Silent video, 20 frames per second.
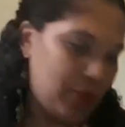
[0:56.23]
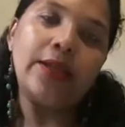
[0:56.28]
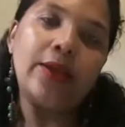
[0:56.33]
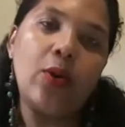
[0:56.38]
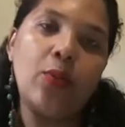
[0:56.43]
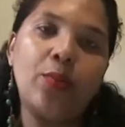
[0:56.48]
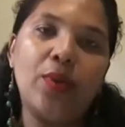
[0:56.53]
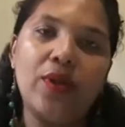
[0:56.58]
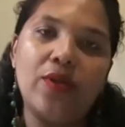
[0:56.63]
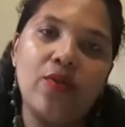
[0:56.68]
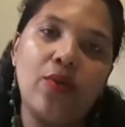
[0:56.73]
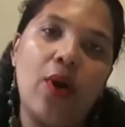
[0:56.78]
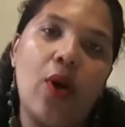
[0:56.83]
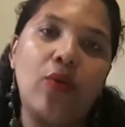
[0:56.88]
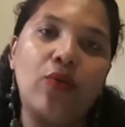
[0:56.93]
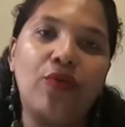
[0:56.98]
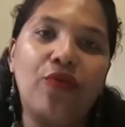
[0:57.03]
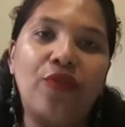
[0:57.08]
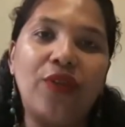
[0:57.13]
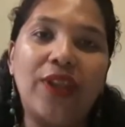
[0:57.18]
Então, pessoal,
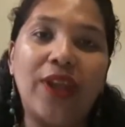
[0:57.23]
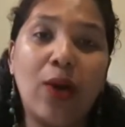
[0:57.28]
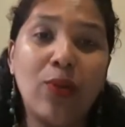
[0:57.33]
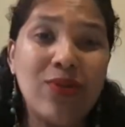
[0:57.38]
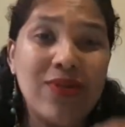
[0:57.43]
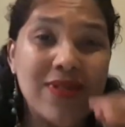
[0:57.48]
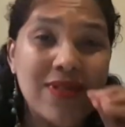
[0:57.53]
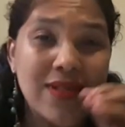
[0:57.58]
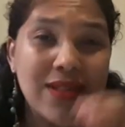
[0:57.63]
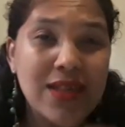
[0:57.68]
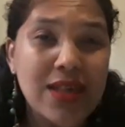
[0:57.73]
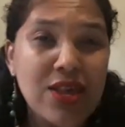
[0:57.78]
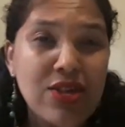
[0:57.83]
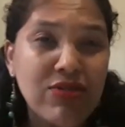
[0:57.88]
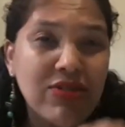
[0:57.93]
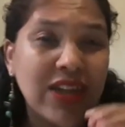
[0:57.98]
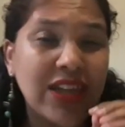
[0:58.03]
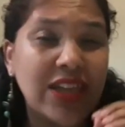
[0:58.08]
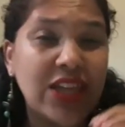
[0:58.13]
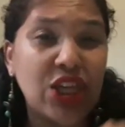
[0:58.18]
no
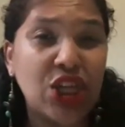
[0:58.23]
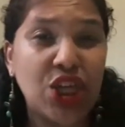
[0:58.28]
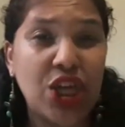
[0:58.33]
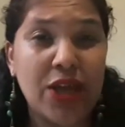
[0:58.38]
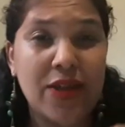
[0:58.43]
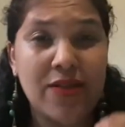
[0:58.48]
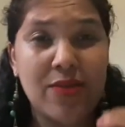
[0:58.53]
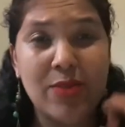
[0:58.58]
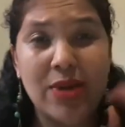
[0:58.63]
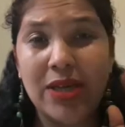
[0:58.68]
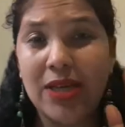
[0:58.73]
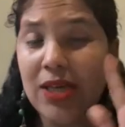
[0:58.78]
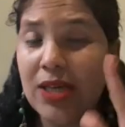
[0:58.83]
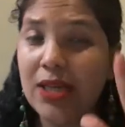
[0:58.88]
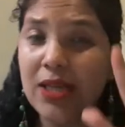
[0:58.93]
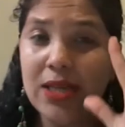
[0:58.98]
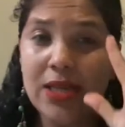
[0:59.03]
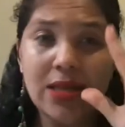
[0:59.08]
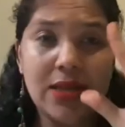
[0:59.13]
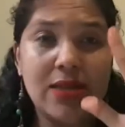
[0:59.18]
finalzinho da
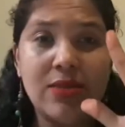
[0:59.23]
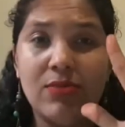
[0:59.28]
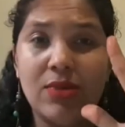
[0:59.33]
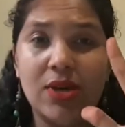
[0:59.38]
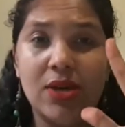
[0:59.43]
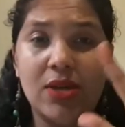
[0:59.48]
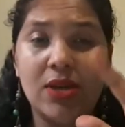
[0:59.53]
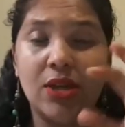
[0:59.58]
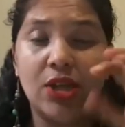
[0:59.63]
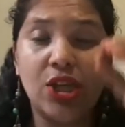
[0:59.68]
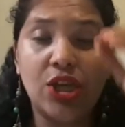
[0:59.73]
35ª semana,